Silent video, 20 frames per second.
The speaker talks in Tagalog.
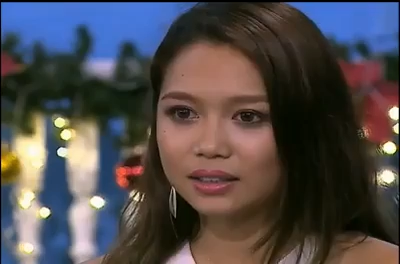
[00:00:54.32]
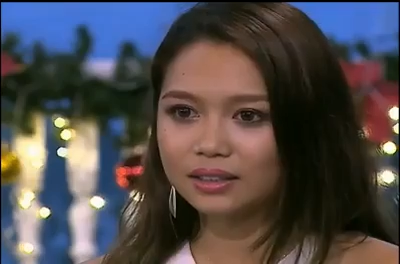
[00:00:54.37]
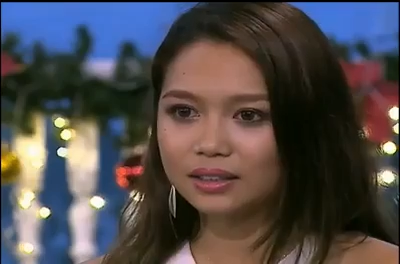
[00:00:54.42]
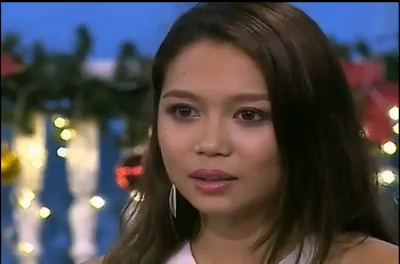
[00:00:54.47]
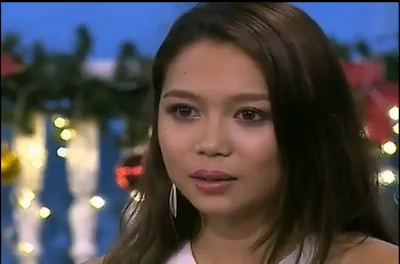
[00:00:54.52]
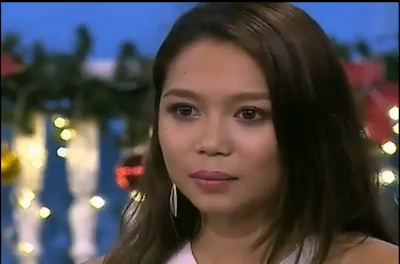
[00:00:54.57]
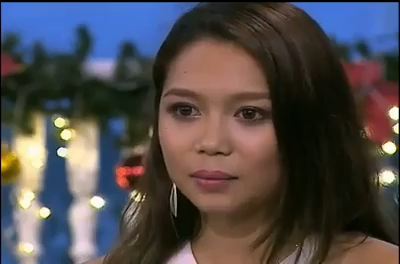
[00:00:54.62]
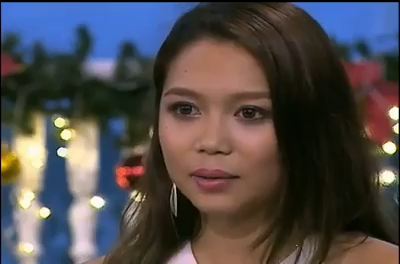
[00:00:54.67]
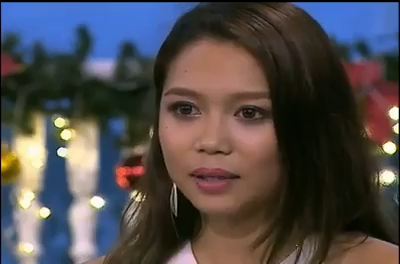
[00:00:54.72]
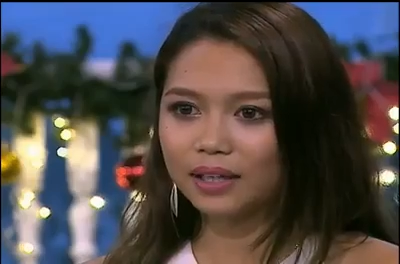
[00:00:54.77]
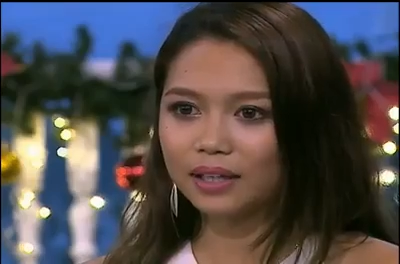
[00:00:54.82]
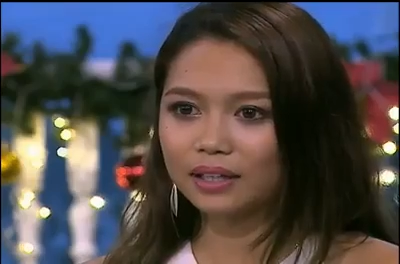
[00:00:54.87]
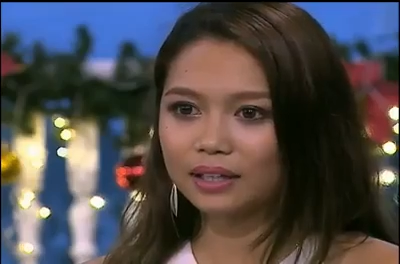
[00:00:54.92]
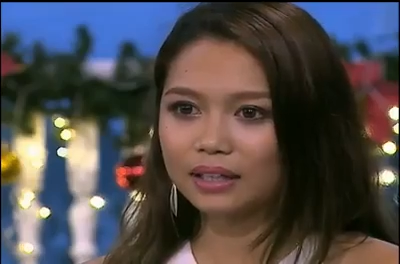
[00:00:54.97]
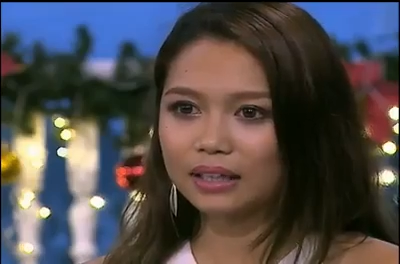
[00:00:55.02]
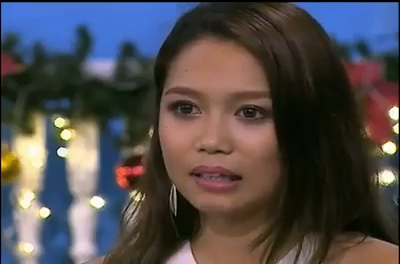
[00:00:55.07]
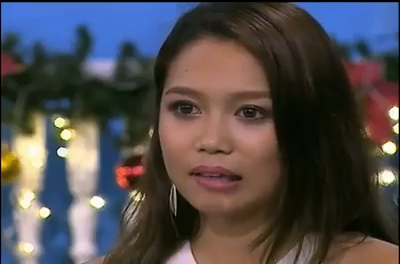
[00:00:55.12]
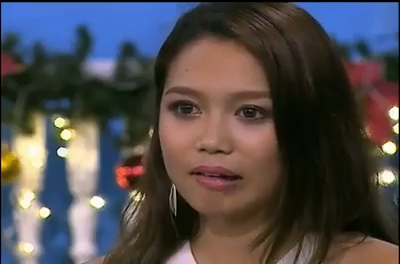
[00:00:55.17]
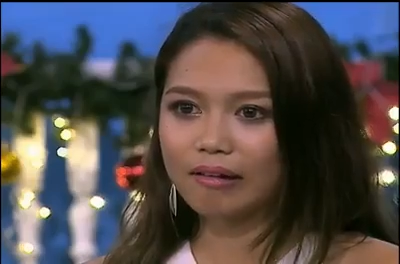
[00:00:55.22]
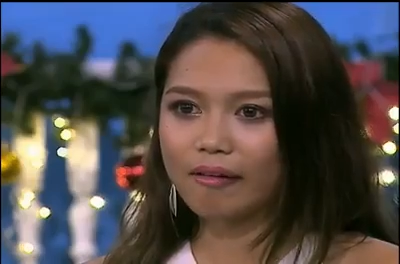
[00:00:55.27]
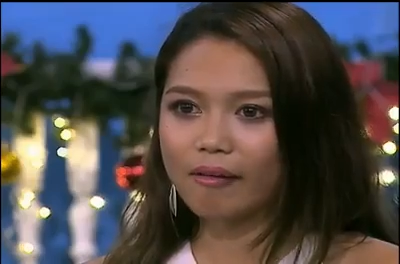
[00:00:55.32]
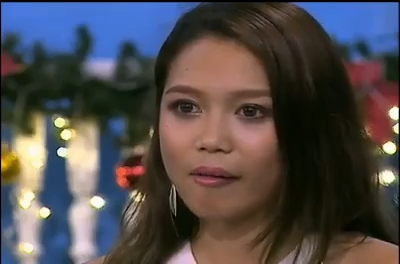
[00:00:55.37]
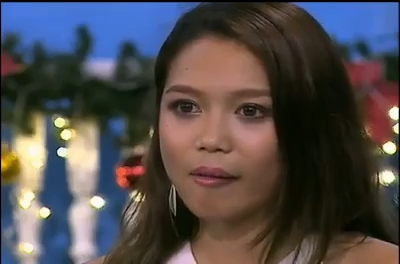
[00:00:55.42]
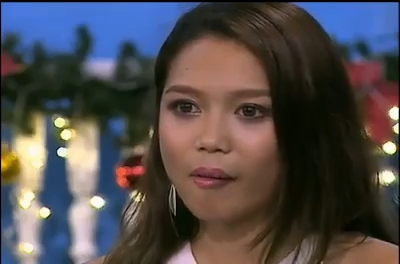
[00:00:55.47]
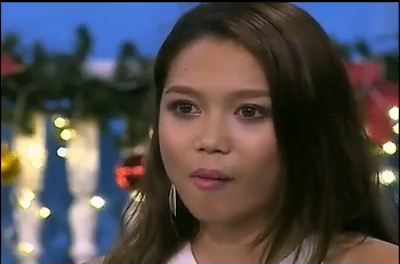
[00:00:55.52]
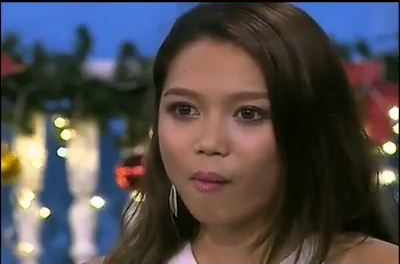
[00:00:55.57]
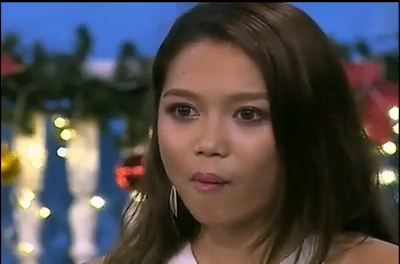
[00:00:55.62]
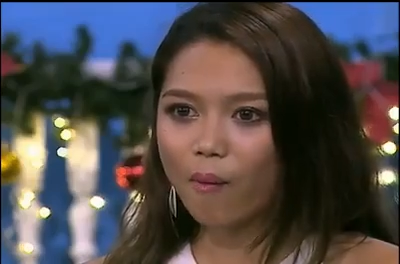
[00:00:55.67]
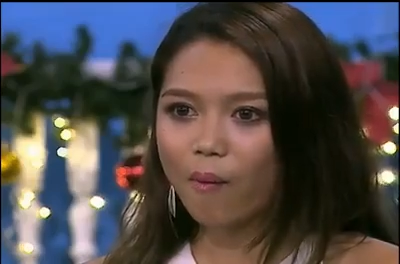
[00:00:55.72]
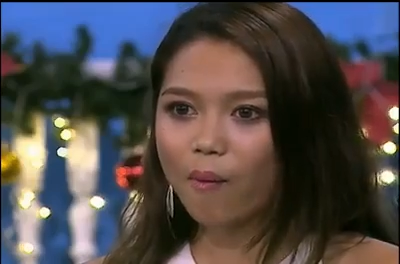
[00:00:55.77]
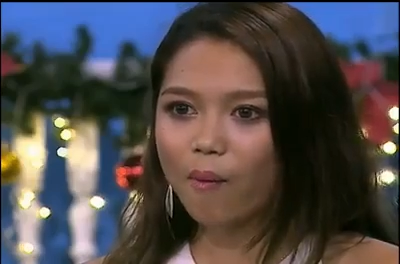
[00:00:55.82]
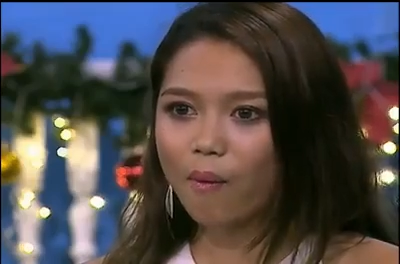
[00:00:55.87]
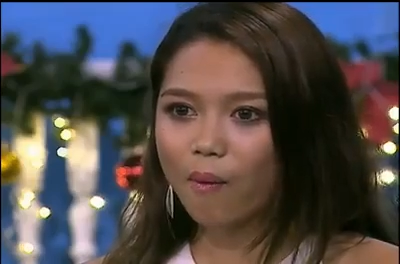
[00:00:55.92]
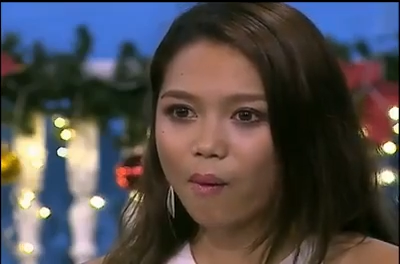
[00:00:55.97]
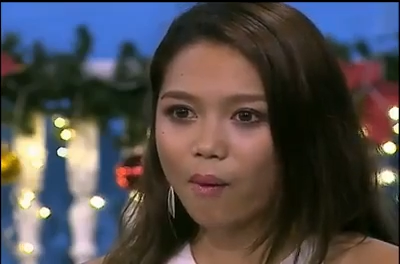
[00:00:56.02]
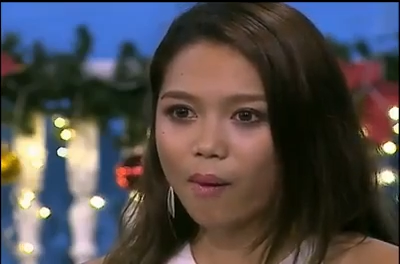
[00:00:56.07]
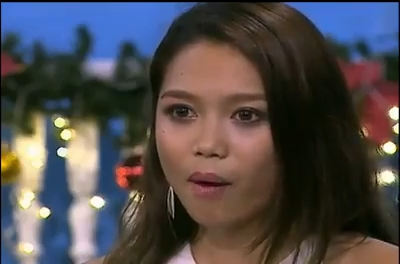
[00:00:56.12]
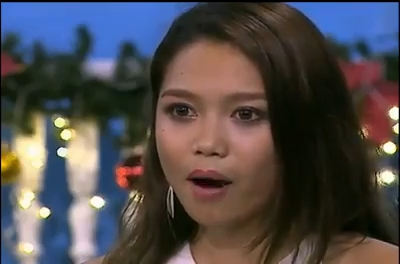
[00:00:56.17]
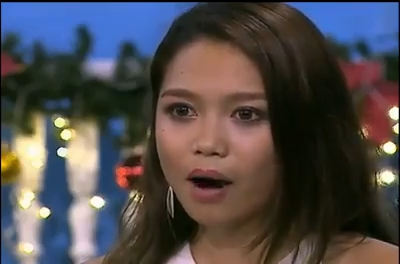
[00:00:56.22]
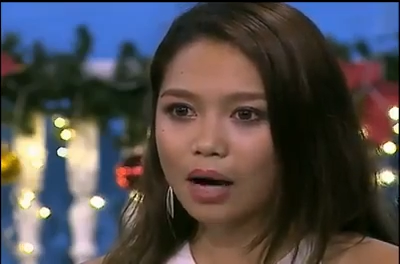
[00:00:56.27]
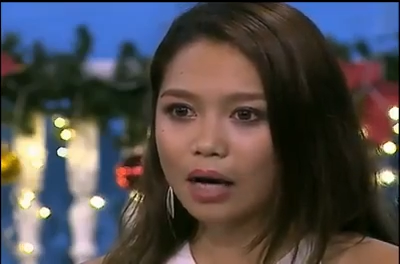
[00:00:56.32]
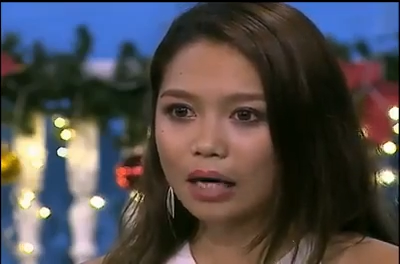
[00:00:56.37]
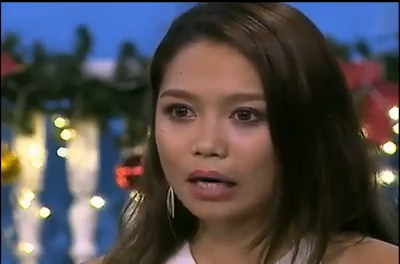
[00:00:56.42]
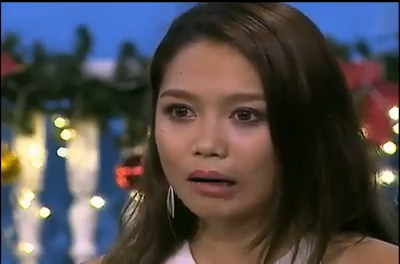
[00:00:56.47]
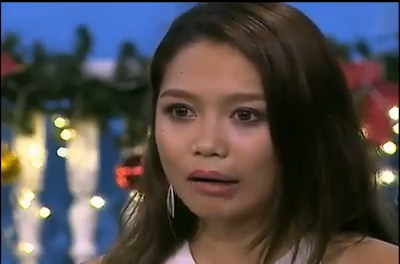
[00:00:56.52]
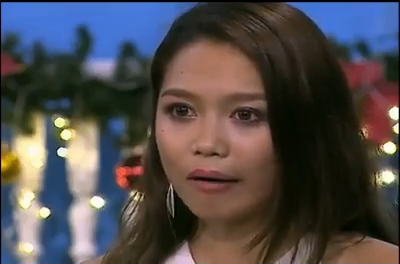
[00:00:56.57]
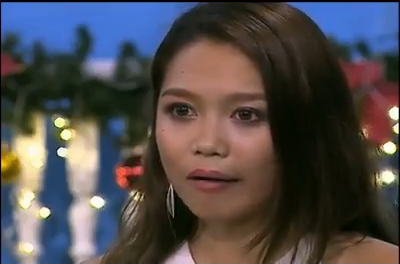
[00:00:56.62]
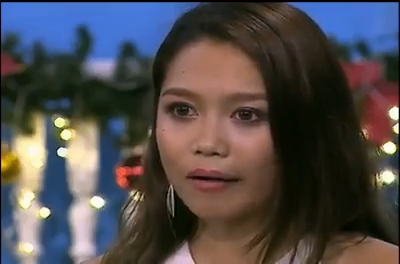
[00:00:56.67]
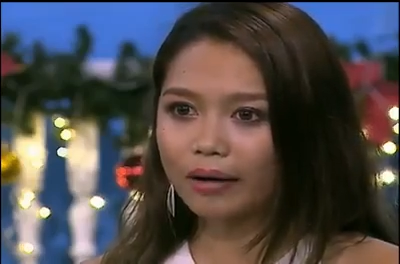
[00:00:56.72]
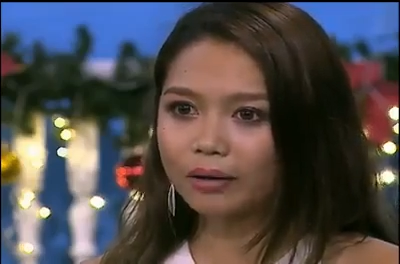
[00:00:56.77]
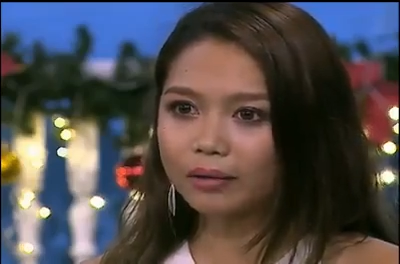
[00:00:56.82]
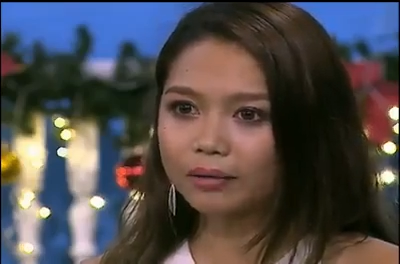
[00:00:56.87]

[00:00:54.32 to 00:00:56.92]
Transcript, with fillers: At everyone lahat, alam lahat.